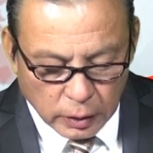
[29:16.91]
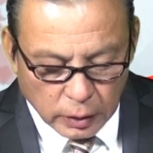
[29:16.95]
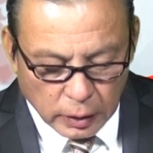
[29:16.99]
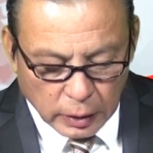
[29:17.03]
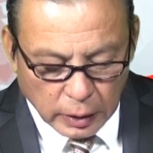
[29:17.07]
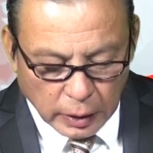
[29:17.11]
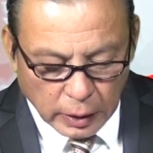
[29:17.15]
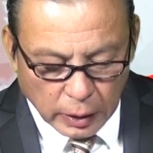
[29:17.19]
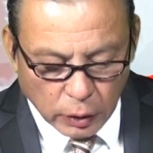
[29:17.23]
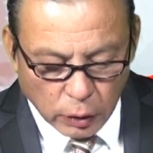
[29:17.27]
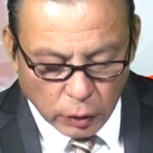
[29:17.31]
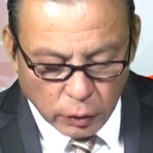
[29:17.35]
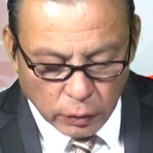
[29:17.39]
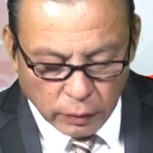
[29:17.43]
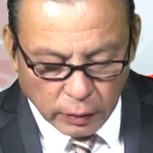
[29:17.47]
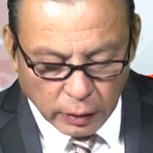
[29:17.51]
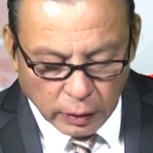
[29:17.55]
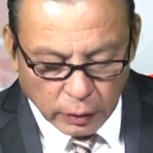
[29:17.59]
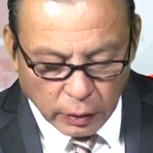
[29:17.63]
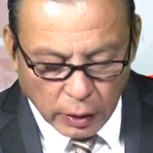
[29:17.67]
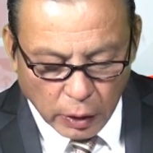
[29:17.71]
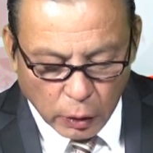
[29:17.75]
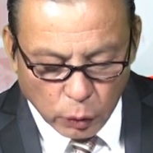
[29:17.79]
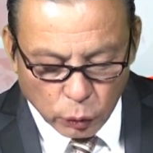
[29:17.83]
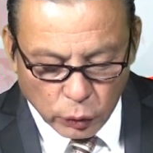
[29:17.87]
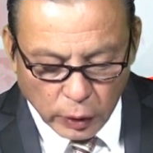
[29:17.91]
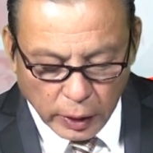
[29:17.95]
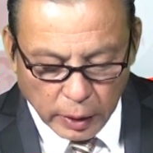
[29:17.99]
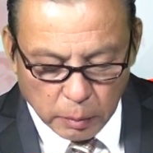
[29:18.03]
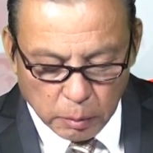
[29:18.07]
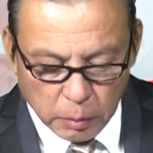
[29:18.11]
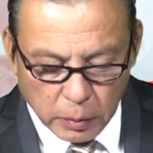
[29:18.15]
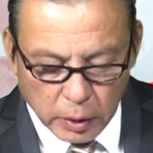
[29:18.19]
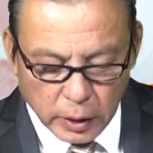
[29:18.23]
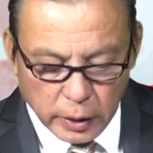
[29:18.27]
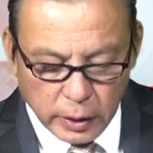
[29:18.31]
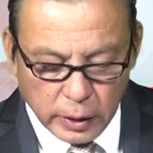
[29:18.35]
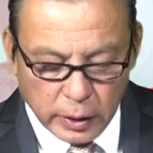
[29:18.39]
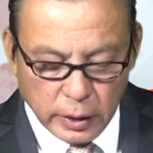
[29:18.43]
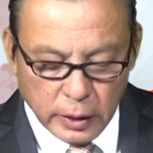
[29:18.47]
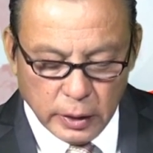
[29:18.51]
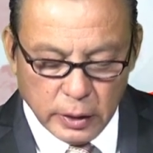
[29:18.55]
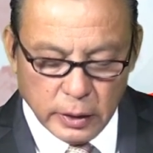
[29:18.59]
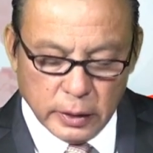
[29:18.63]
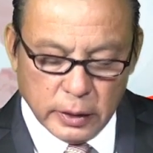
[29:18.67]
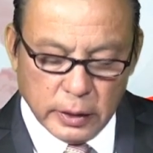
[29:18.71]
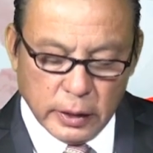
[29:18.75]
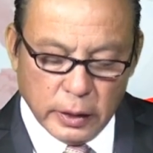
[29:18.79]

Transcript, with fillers: là hồi vào đầu tháng 10 đó